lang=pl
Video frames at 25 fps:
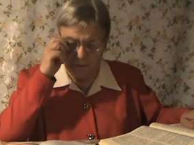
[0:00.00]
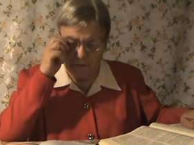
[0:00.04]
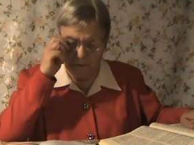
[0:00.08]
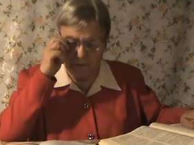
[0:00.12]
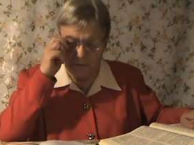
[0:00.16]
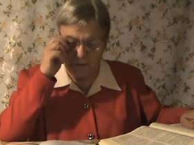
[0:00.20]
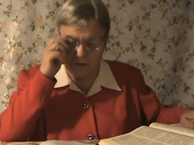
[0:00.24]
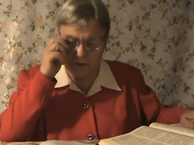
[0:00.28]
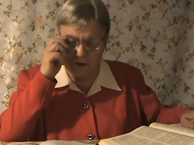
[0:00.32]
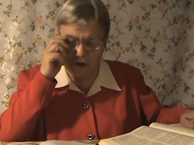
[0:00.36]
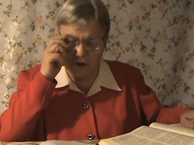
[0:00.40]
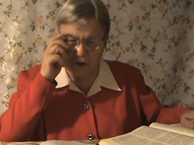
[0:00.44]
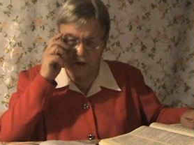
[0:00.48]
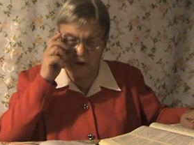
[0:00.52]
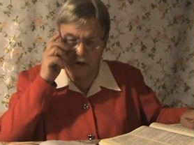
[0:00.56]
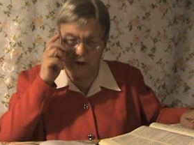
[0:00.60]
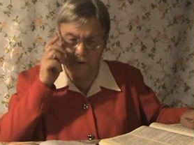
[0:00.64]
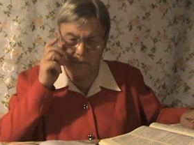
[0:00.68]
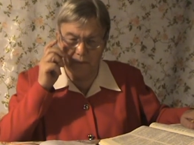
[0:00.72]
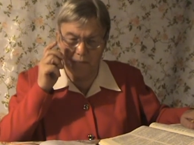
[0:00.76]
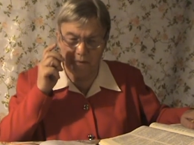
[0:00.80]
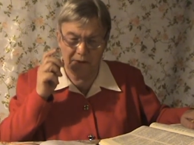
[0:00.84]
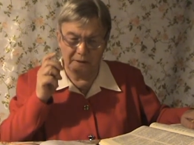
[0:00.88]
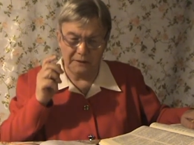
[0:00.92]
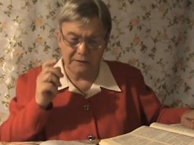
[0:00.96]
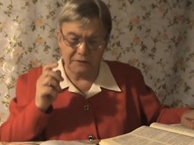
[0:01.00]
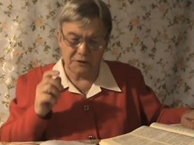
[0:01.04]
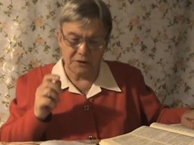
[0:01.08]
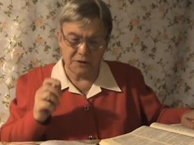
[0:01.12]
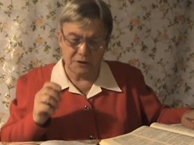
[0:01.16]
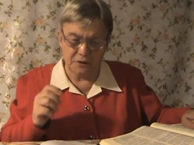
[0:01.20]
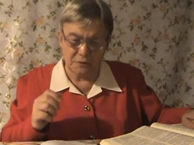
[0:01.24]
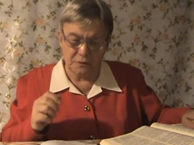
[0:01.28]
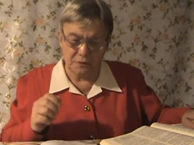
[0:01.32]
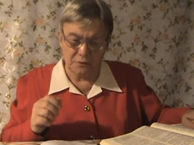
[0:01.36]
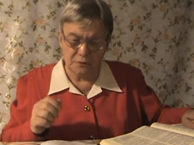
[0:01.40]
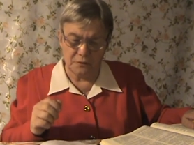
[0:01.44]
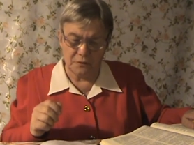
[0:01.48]

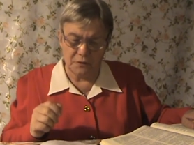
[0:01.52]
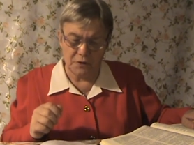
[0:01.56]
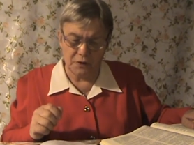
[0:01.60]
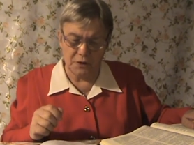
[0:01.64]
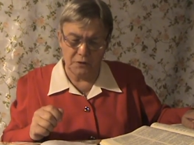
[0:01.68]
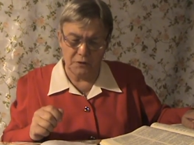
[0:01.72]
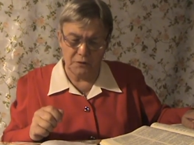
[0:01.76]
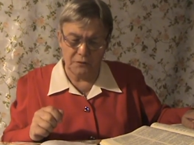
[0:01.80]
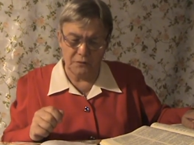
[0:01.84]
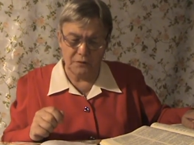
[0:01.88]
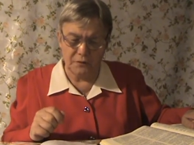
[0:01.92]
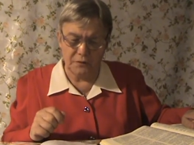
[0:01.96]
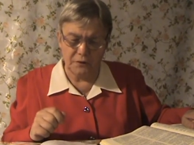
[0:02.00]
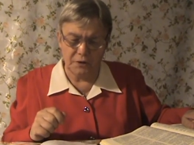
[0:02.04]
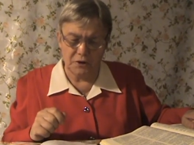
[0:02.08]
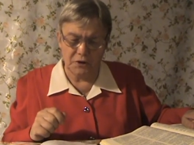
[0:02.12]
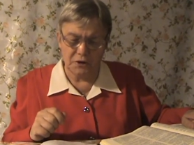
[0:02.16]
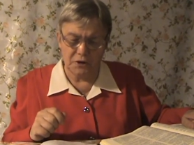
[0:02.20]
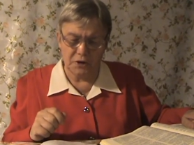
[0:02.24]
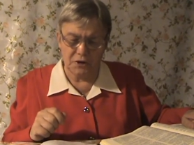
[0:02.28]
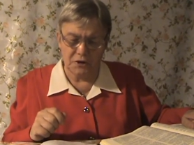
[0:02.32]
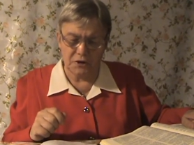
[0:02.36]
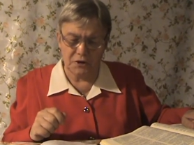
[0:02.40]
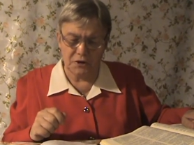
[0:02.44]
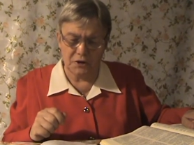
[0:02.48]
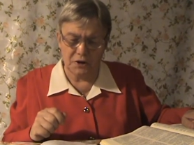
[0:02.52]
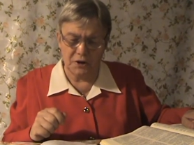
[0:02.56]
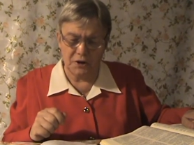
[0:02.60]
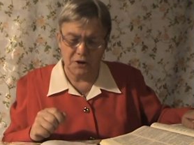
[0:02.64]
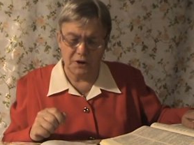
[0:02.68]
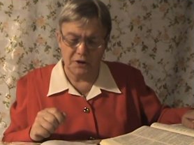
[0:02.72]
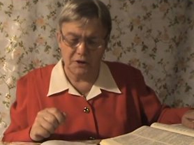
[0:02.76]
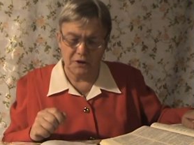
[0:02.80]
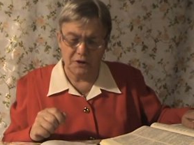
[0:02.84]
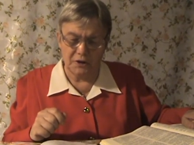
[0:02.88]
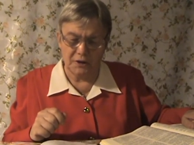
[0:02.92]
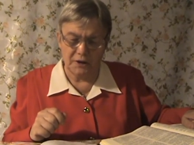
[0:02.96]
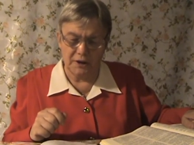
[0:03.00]
21 grudzień
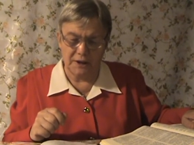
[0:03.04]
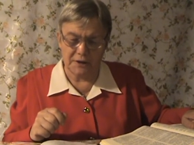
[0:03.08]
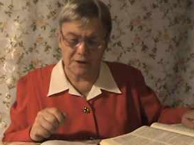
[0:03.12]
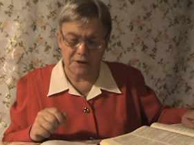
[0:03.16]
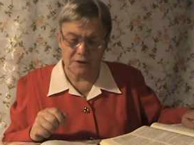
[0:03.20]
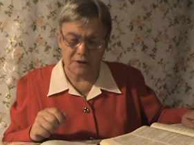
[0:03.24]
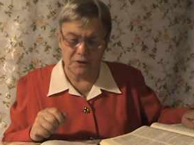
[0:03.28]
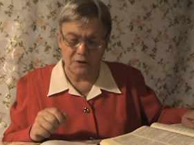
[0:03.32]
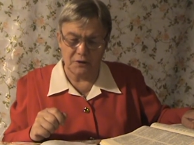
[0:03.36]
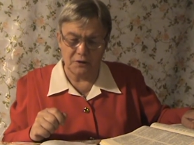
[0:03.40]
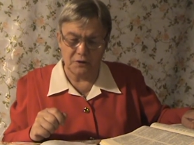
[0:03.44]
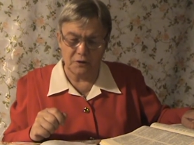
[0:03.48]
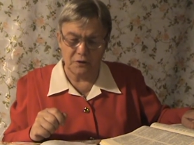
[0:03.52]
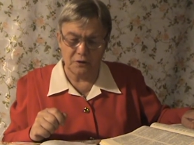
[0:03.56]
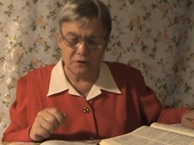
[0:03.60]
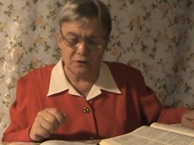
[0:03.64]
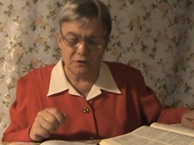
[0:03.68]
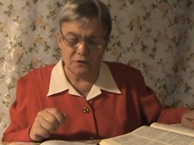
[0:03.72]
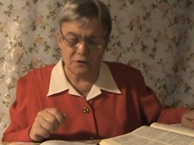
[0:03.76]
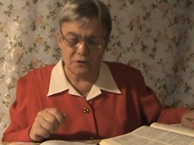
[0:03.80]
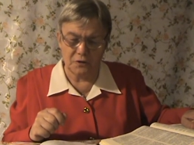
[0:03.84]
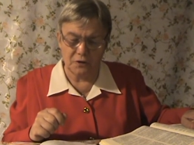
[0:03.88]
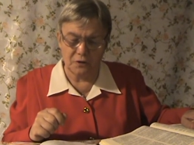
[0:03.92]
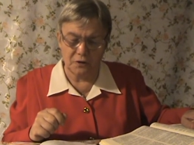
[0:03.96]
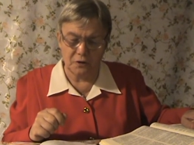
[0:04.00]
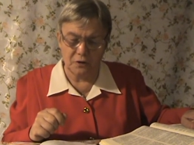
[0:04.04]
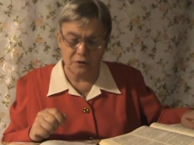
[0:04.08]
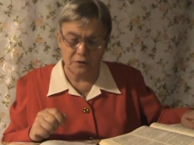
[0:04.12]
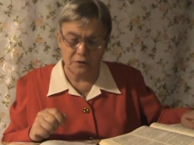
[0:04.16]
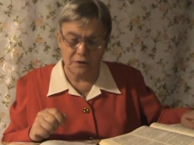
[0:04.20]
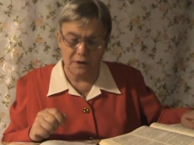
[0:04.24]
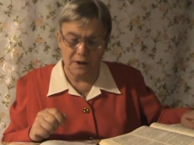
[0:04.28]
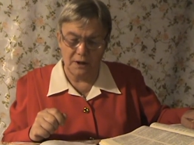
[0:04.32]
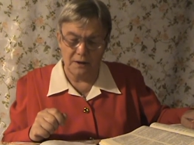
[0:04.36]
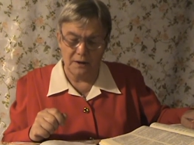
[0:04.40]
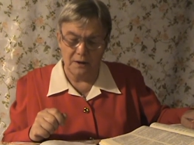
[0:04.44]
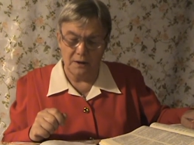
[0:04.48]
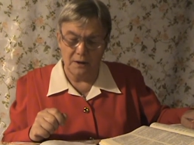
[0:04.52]
2011 rok,
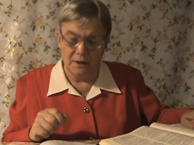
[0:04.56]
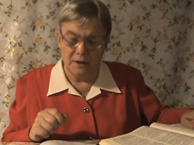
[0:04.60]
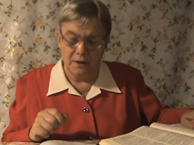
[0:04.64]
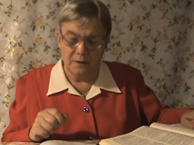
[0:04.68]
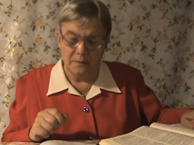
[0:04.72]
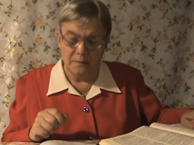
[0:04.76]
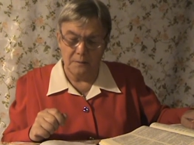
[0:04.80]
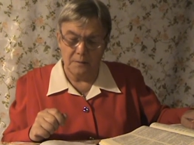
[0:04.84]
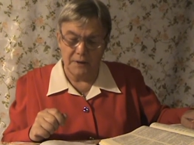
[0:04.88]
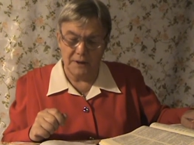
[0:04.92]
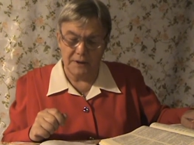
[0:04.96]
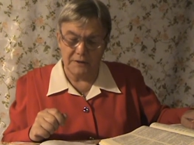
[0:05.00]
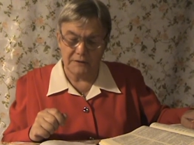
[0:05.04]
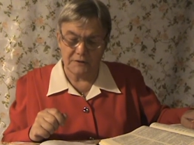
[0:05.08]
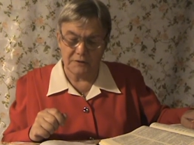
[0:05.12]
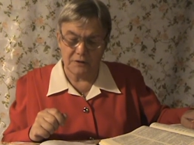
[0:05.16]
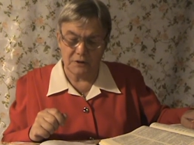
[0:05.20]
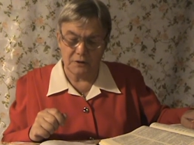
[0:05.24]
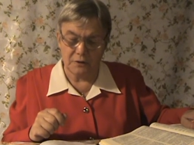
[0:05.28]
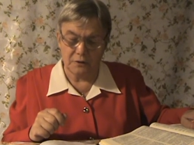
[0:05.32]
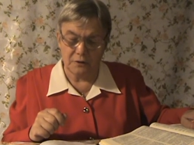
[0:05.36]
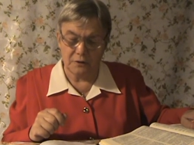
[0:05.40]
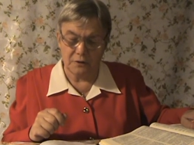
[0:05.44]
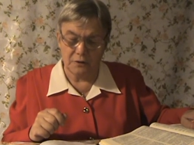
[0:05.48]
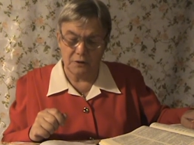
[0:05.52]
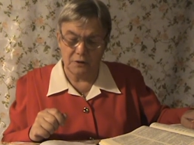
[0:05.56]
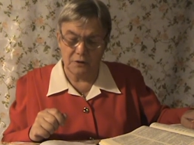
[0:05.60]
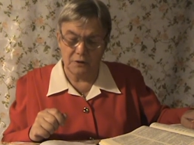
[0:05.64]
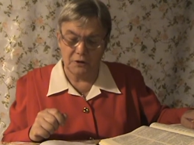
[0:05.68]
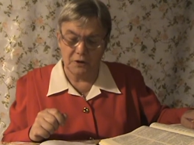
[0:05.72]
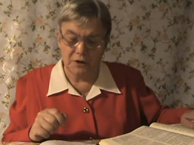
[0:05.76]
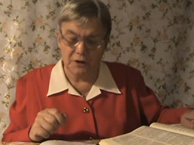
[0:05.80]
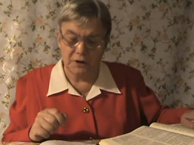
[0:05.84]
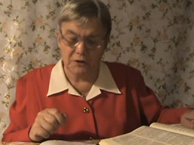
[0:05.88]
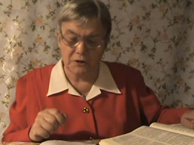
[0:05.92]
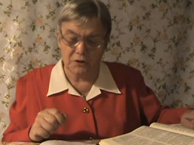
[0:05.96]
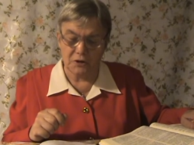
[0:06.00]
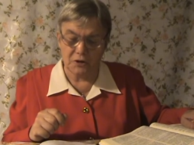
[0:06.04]
środa, 1
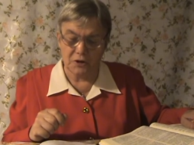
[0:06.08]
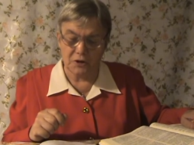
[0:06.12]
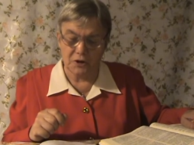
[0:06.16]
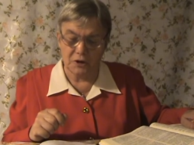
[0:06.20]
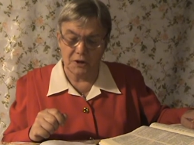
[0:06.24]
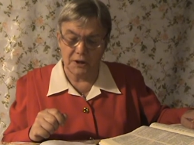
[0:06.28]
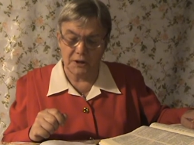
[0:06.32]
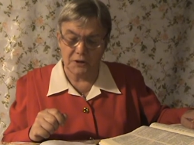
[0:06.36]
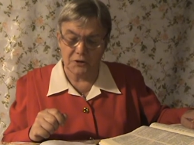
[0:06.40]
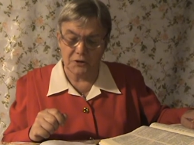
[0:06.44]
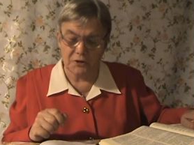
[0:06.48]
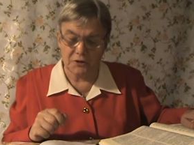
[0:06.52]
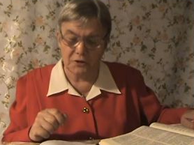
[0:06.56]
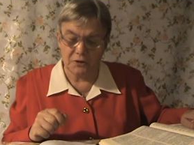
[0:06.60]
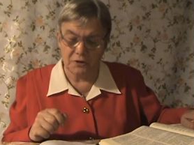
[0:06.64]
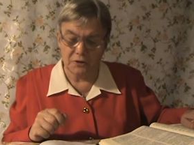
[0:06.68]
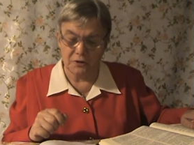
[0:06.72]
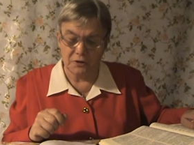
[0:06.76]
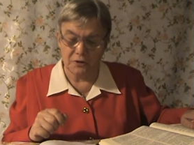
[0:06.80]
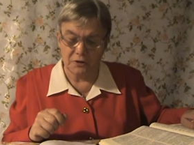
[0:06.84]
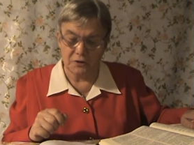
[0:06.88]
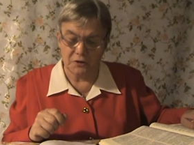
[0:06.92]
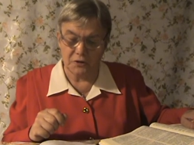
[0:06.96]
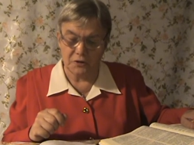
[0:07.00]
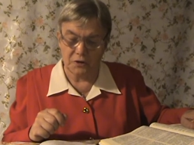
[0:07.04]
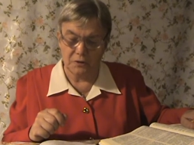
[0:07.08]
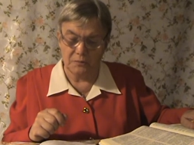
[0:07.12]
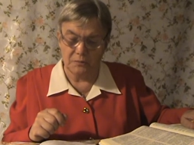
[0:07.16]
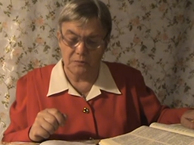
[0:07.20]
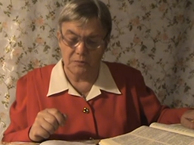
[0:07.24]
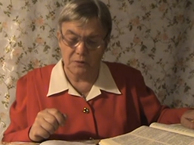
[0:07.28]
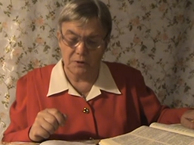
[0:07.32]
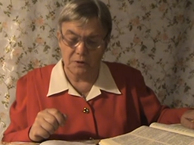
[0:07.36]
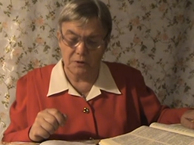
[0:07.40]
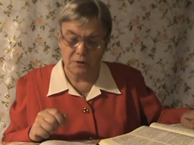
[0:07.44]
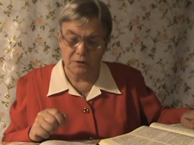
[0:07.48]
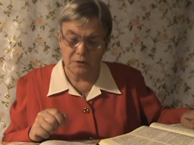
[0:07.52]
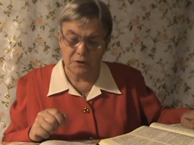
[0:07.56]
Koryntian 13:8.
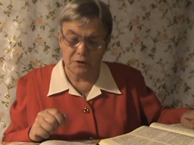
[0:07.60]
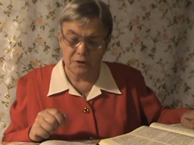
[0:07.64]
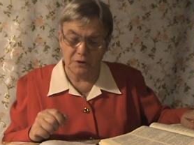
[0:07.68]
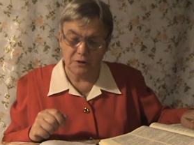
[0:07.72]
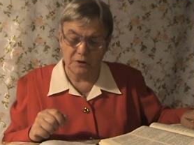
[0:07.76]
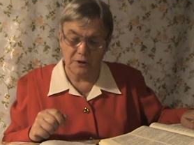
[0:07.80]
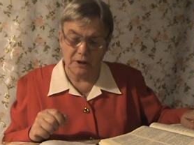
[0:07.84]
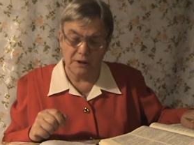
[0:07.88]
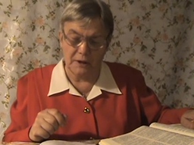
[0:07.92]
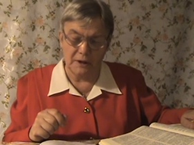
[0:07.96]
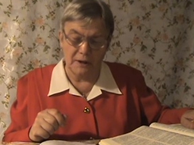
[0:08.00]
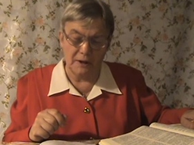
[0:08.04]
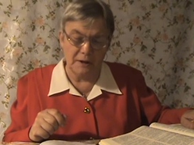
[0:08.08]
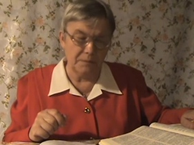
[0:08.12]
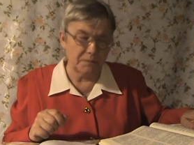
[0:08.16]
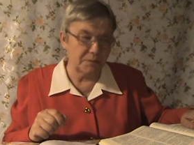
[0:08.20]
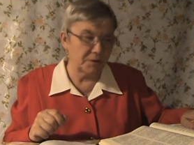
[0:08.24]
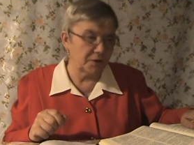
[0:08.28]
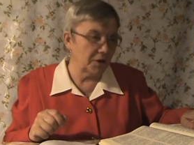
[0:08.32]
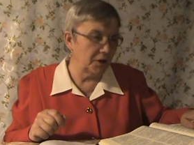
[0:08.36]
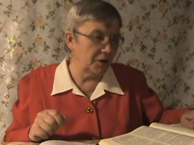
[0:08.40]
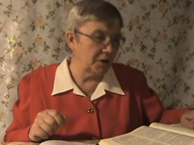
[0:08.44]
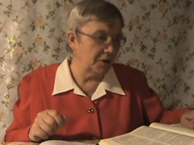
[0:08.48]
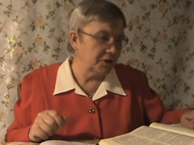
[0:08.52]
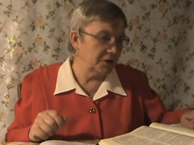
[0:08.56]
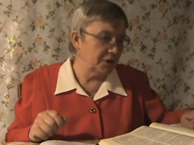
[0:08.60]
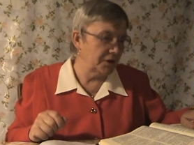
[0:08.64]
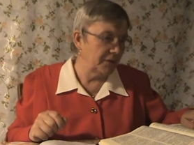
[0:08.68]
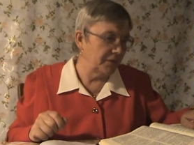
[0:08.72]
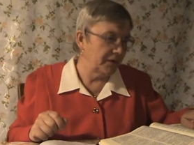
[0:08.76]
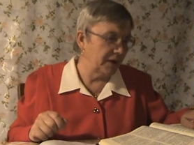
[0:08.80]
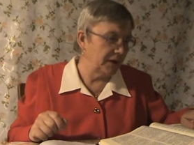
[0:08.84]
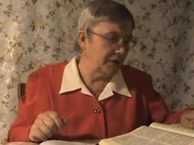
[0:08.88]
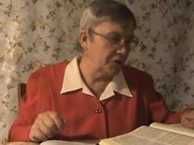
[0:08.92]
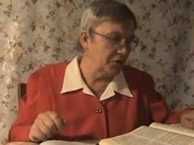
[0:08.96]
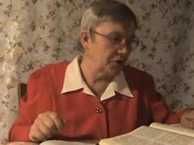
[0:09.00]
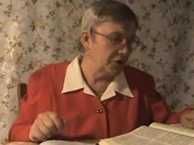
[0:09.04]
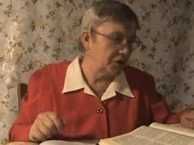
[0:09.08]
To, co najlepsze, jest
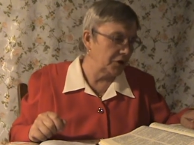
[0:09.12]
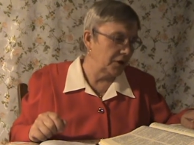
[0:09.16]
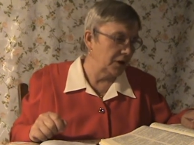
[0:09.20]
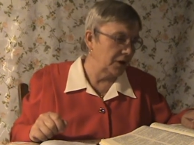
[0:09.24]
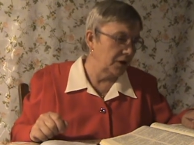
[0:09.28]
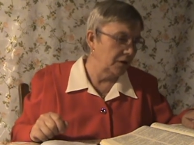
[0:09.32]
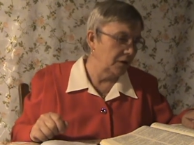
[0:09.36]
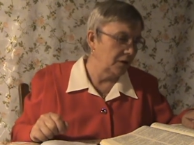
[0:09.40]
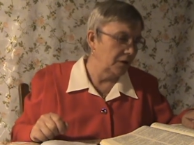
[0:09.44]
wieczne.